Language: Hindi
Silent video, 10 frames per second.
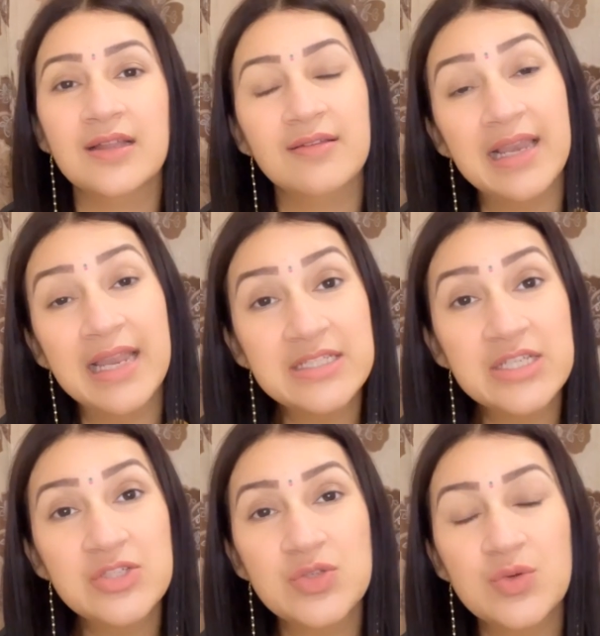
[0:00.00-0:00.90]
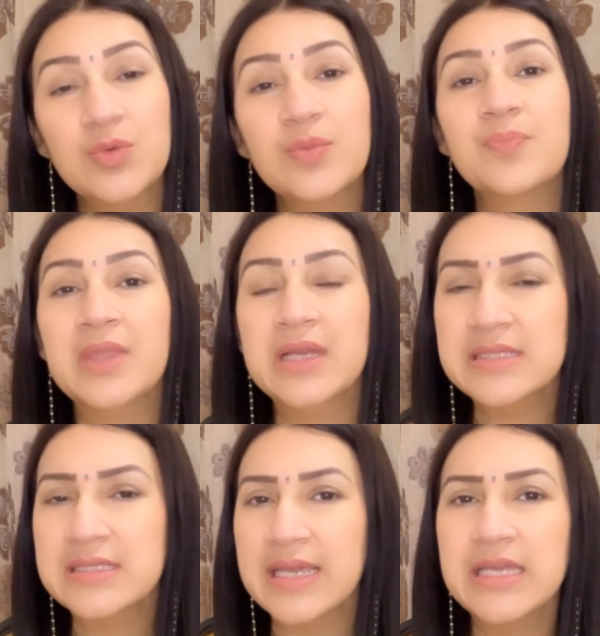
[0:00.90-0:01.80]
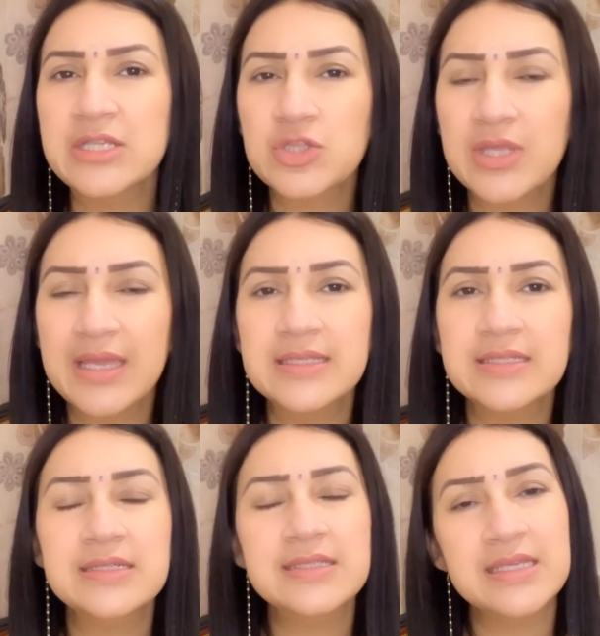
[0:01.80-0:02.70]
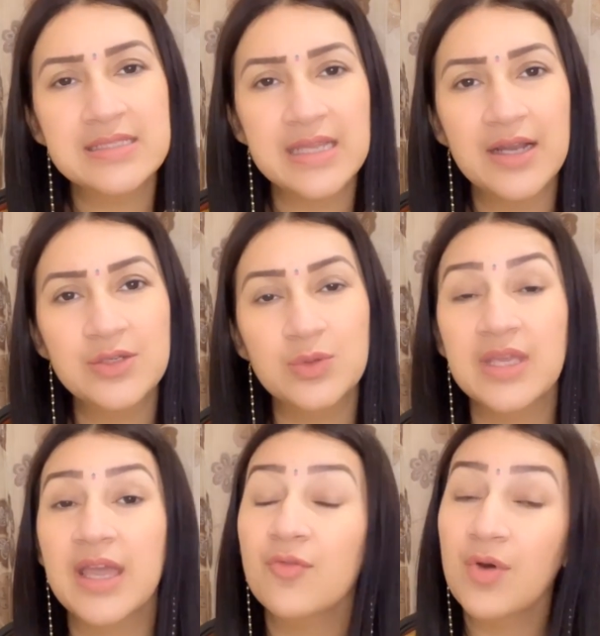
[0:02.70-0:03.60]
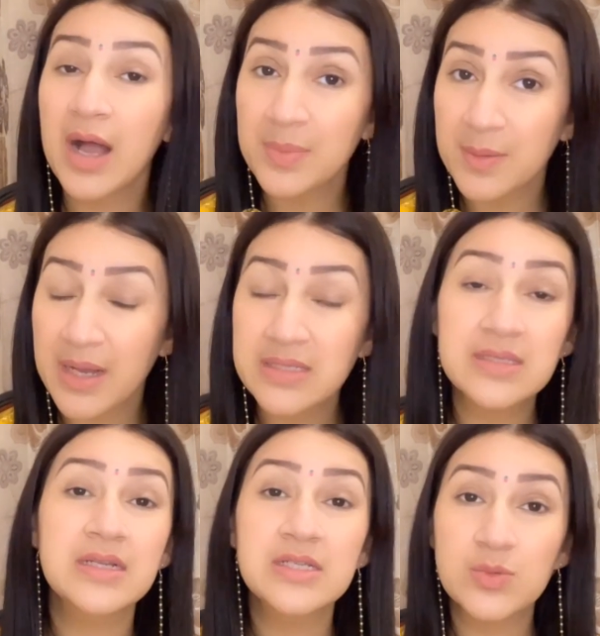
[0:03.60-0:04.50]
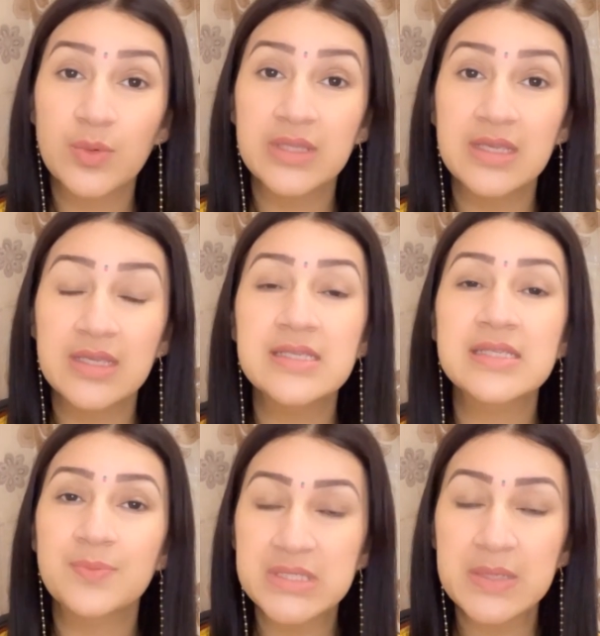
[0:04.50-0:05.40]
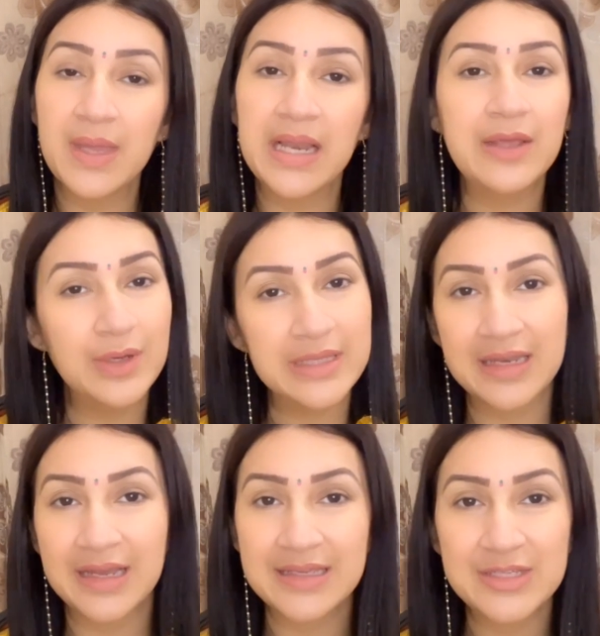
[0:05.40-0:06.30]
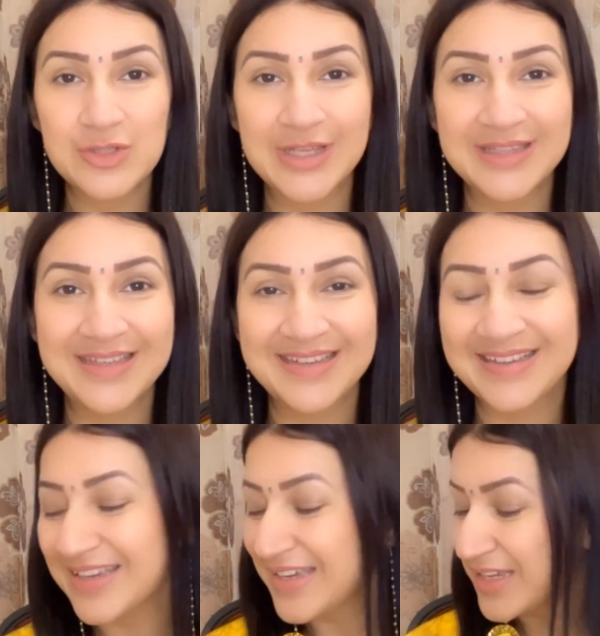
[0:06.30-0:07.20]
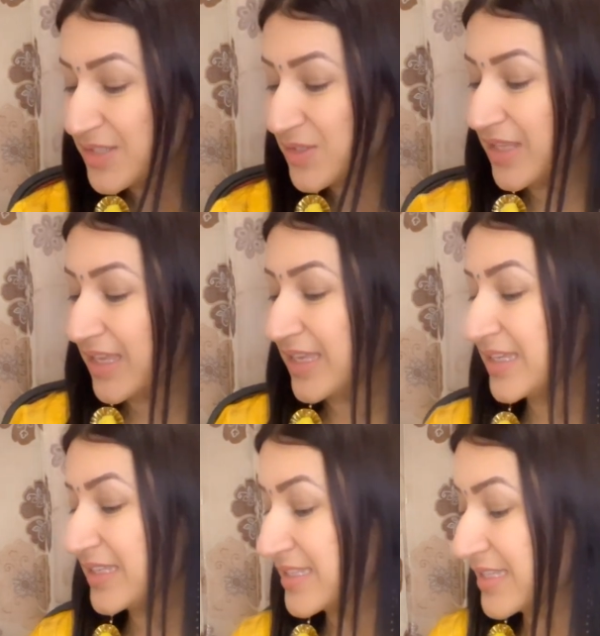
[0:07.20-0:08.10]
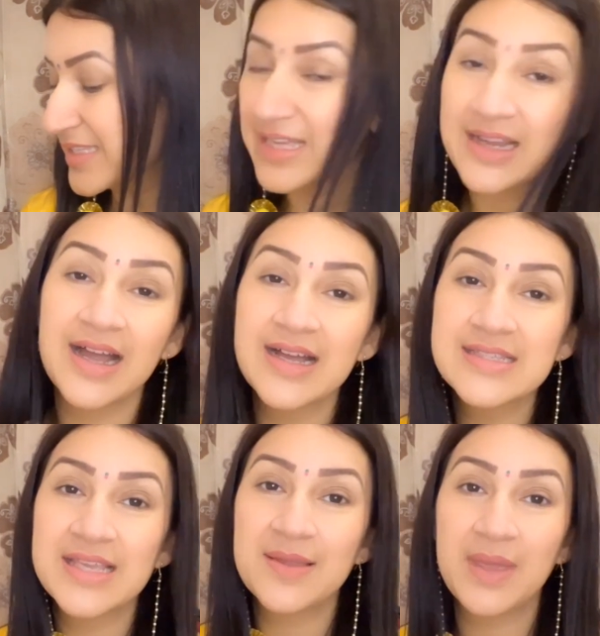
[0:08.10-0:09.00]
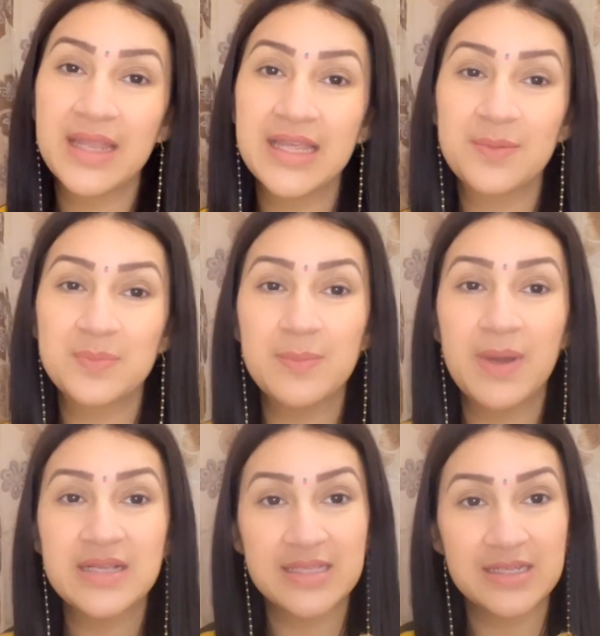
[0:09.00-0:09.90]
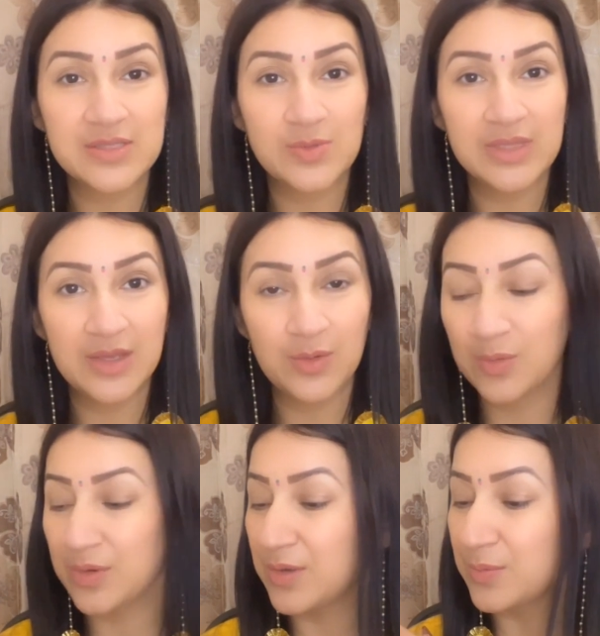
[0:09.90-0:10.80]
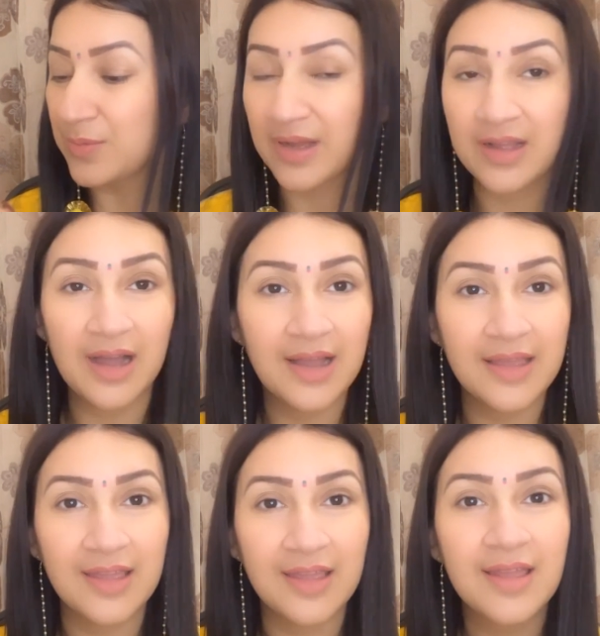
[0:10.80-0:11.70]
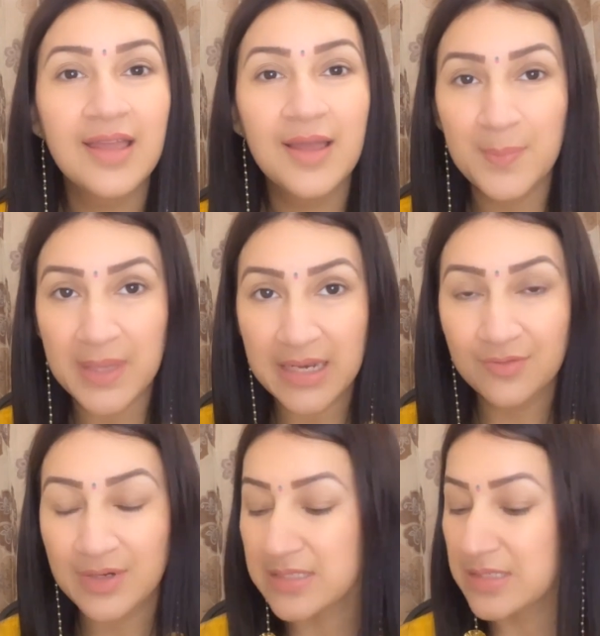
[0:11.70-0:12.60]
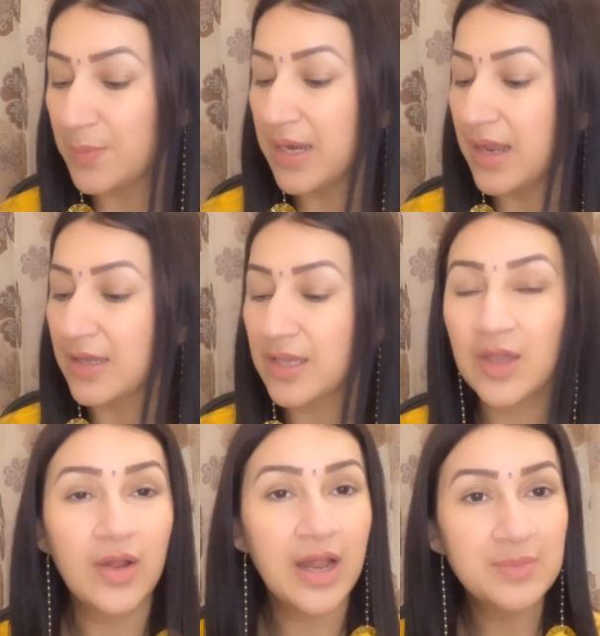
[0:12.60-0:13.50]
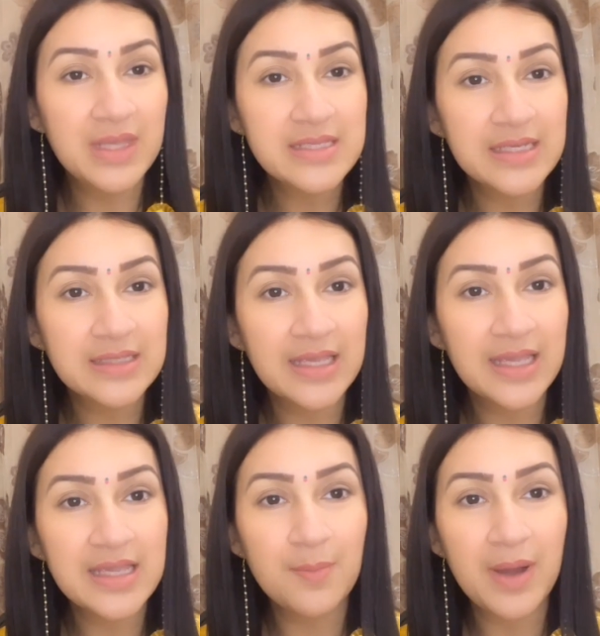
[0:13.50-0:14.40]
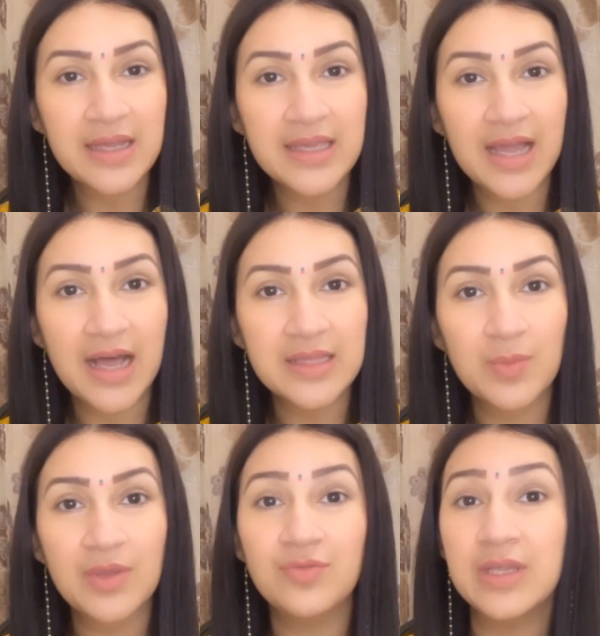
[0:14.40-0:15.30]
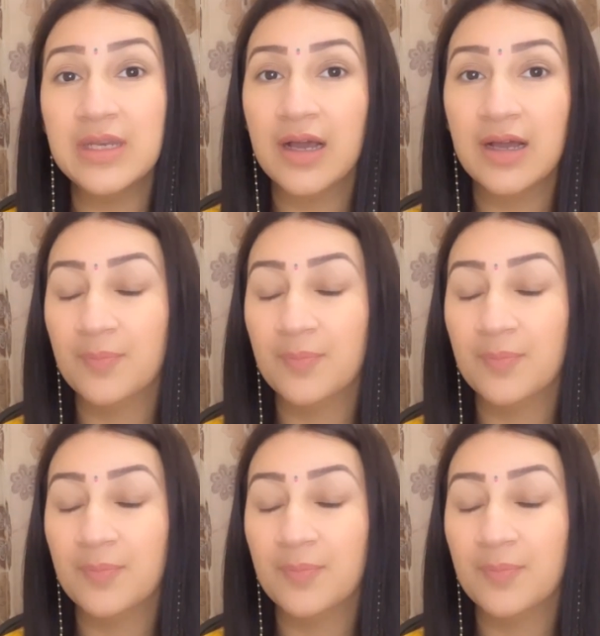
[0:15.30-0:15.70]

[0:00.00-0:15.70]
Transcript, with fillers: रिलेटेड टू स्टेज थिएटर से स्टार्ट होती है वहाँ पे माँ सरस्वती की सबसे पहले वंदना की जाती है सो so, देखिए जिस तरह से मैंने अपनी अपनी माँ सरस्वती को यूं रखा है पीले वस्त्र पहना के और आप देख सकते हैं ये माँ के हाथ में वीणा